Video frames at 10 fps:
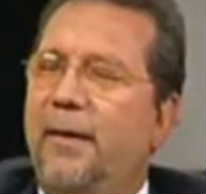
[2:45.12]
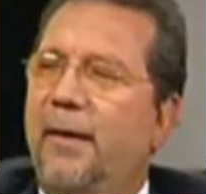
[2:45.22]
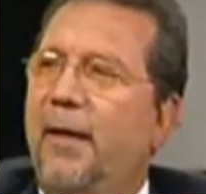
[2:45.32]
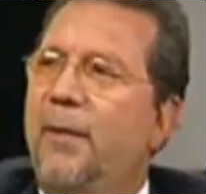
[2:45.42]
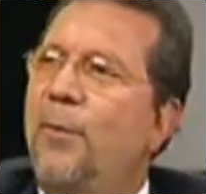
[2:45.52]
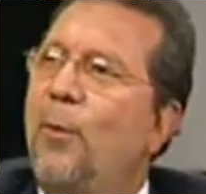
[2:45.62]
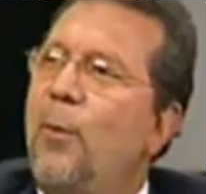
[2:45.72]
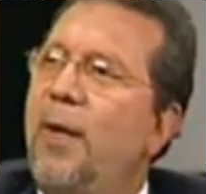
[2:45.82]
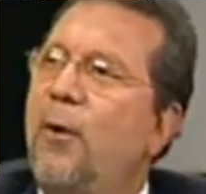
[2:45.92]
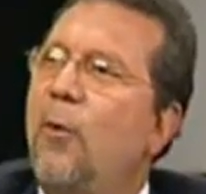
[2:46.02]
el
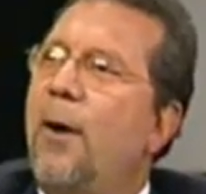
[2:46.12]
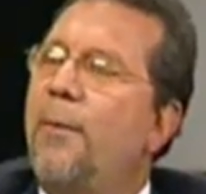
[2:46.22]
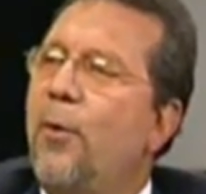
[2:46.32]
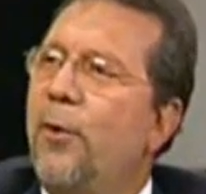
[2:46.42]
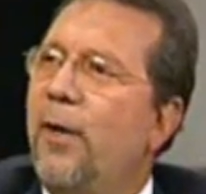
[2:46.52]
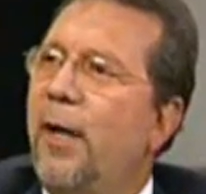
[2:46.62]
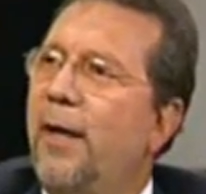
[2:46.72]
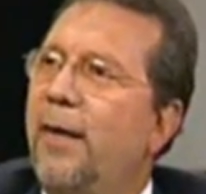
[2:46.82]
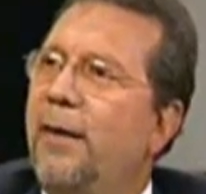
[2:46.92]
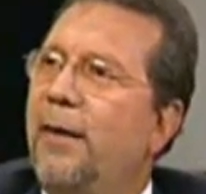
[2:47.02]
público
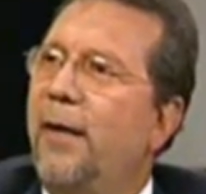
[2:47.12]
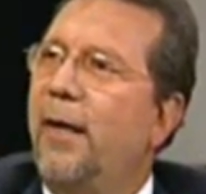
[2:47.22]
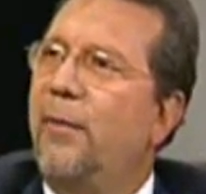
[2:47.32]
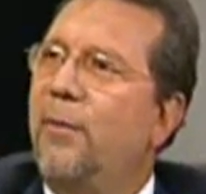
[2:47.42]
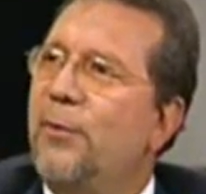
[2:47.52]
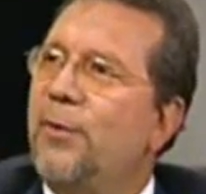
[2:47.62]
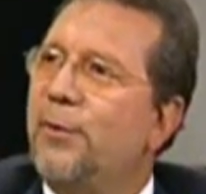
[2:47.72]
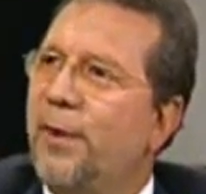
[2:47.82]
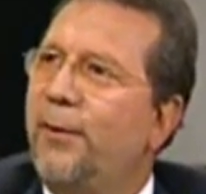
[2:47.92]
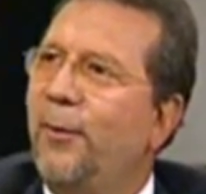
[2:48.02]
apoya a
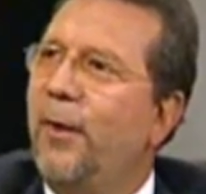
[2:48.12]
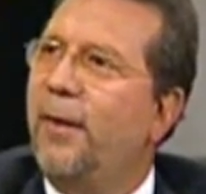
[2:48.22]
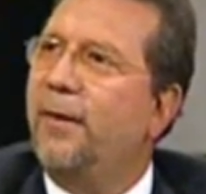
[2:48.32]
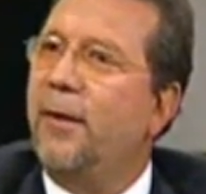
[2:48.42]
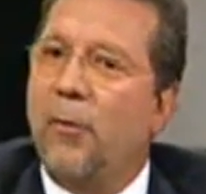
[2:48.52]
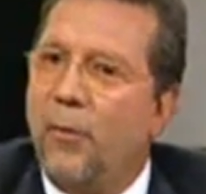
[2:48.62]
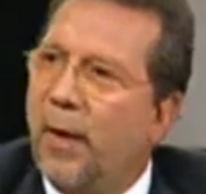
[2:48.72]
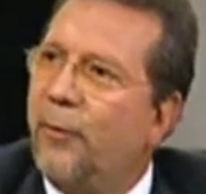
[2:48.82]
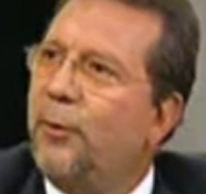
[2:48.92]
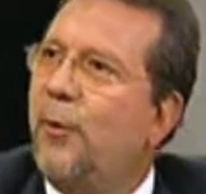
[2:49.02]
muchos estudiantes
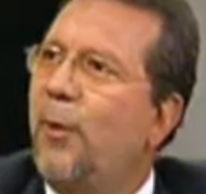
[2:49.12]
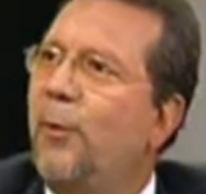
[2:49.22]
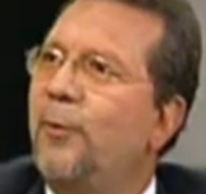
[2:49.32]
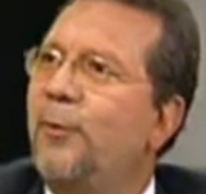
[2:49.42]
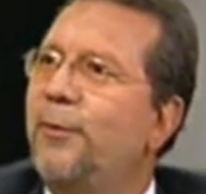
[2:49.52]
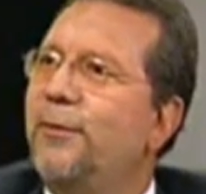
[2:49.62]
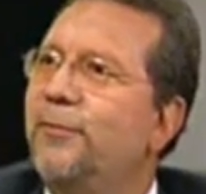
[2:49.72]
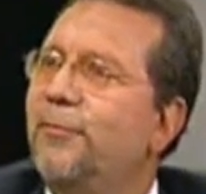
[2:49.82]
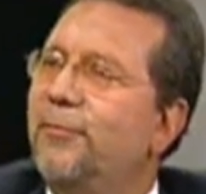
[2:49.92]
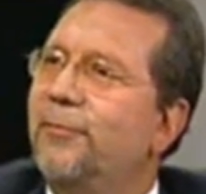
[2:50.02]
comprando estos productos.
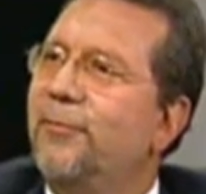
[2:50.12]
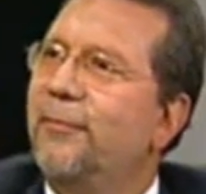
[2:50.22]
Absolutamente.